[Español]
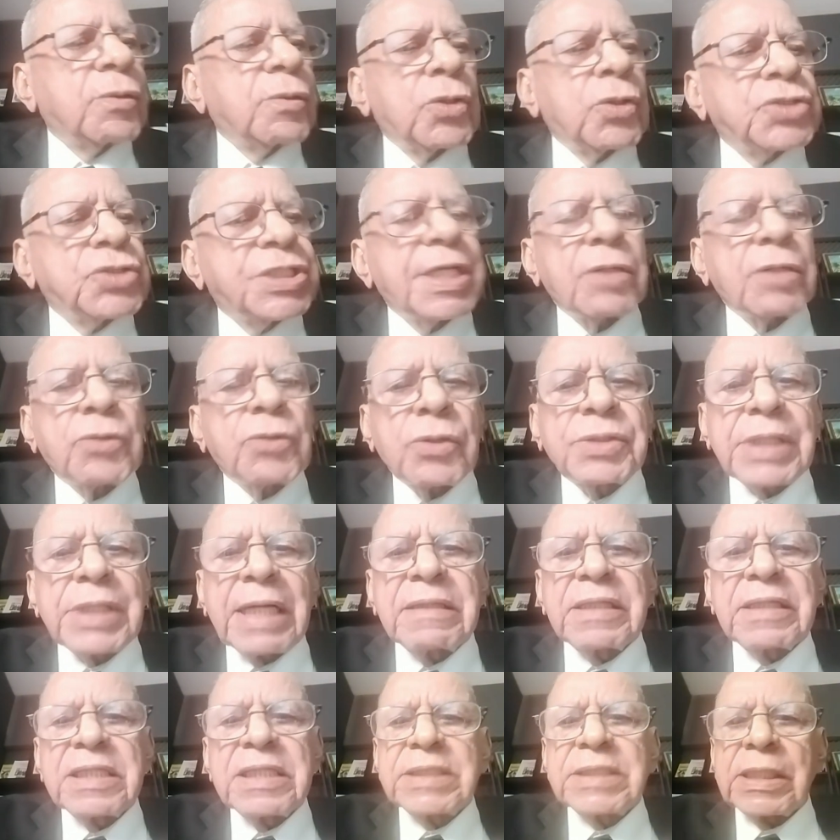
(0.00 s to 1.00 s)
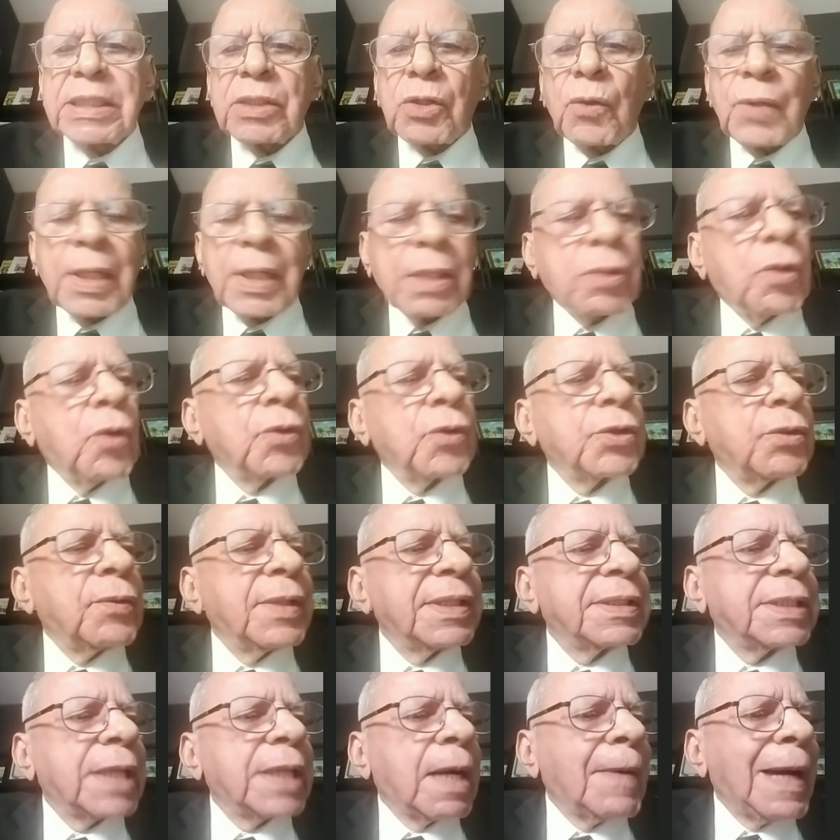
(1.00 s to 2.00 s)
135 del Código
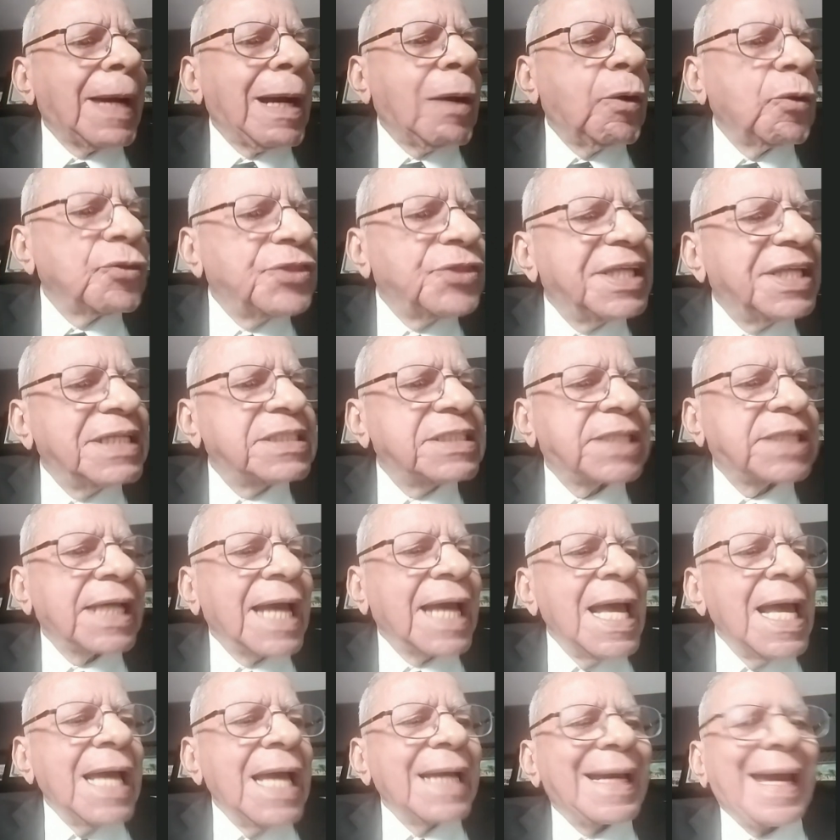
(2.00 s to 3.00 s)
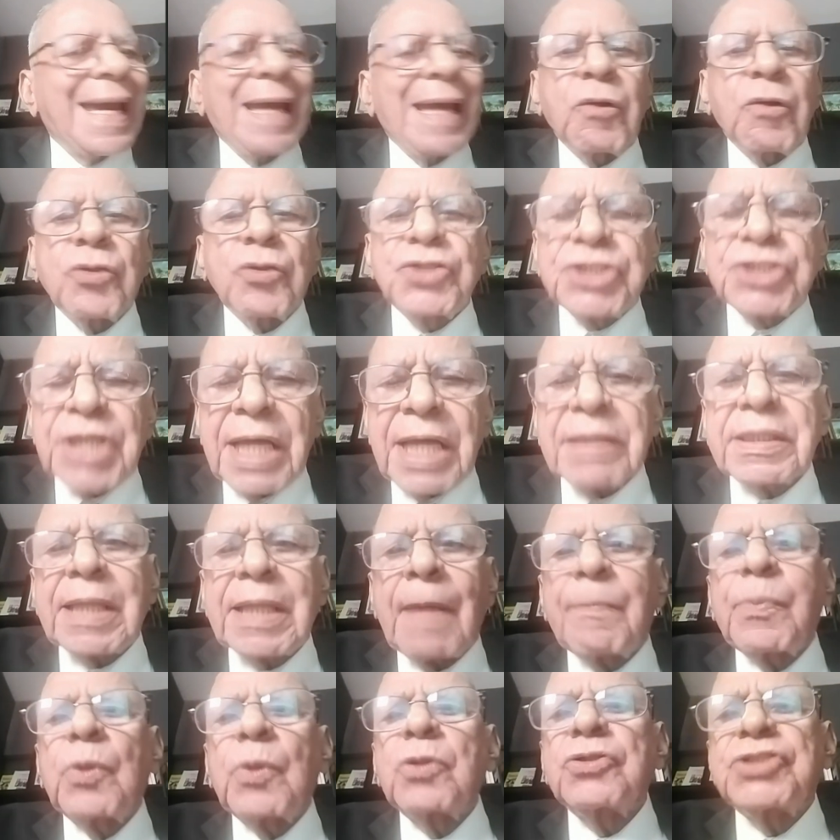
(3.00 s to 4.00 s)
de Trabajo dice que el
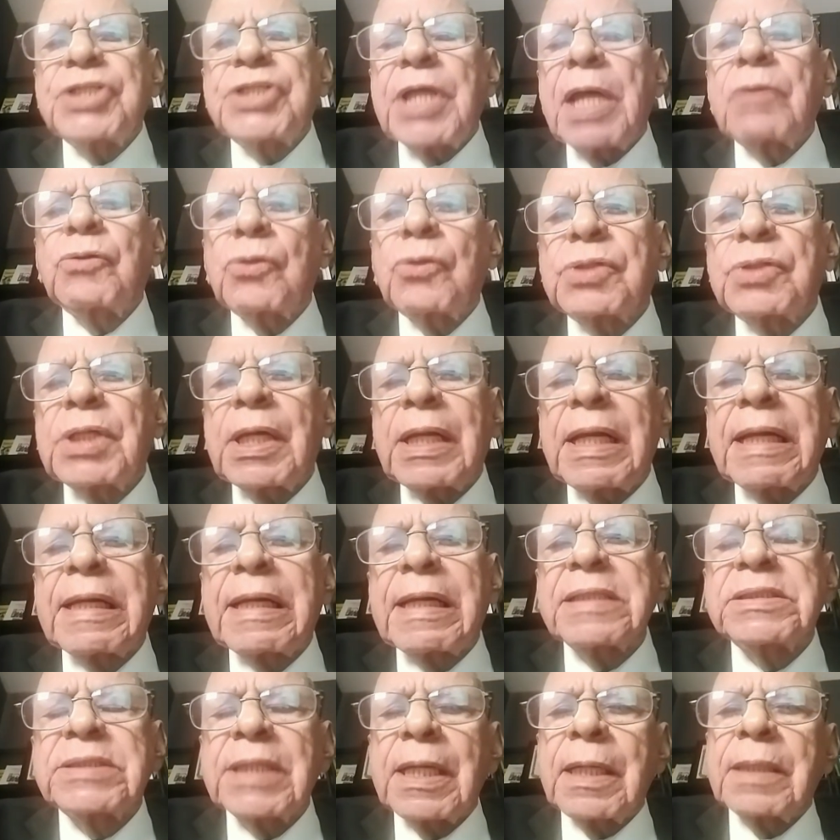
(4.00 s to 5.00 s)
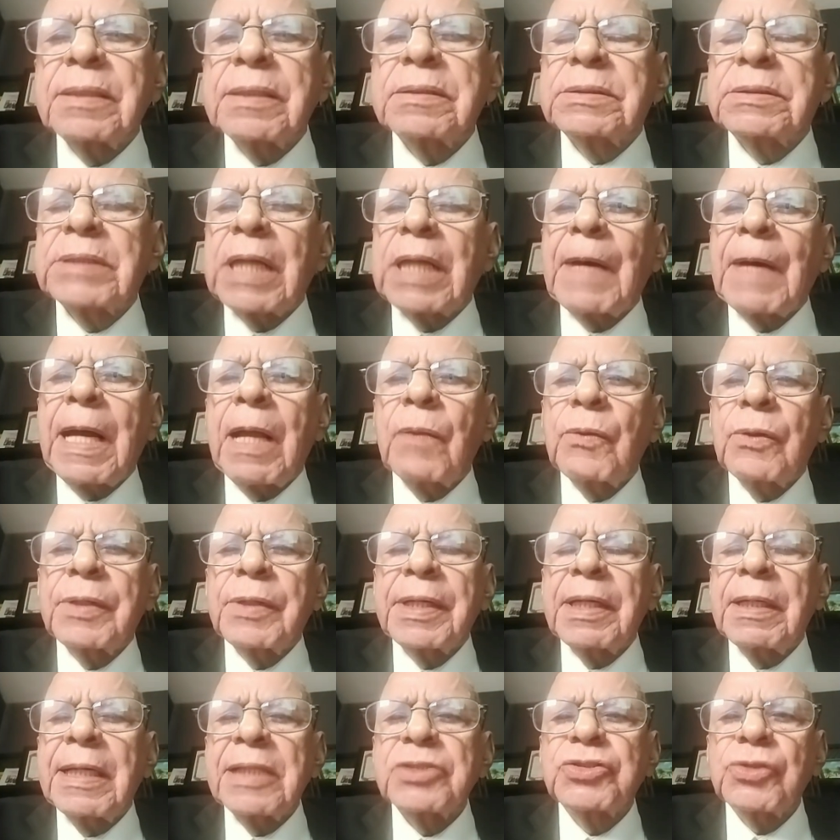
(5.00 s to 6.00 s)
80% tienen que ser
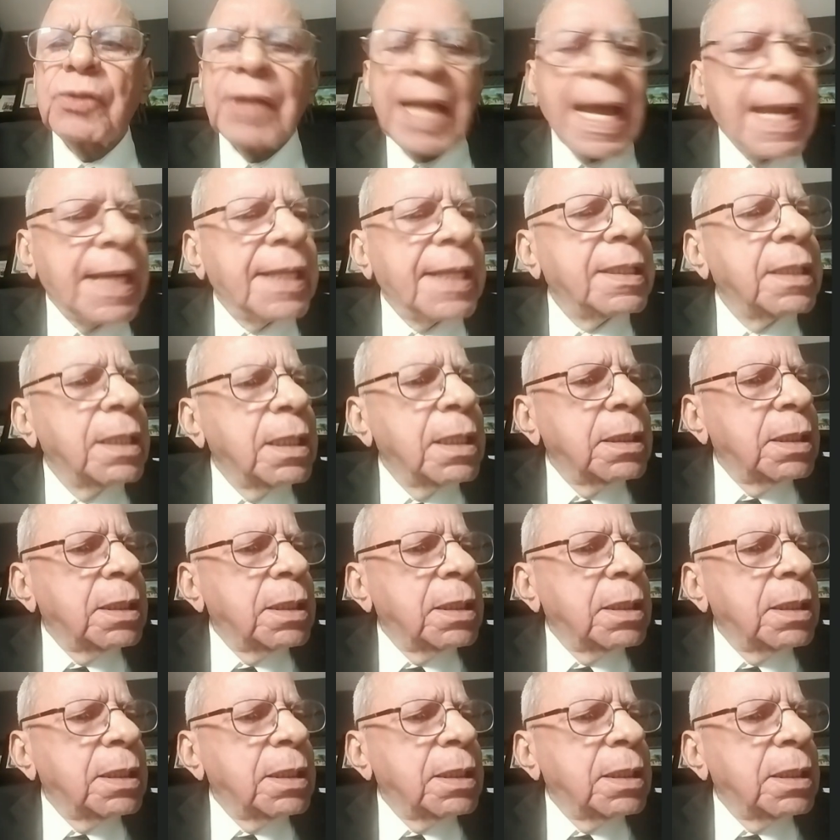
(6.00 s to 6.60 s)
trabajadores nacionales.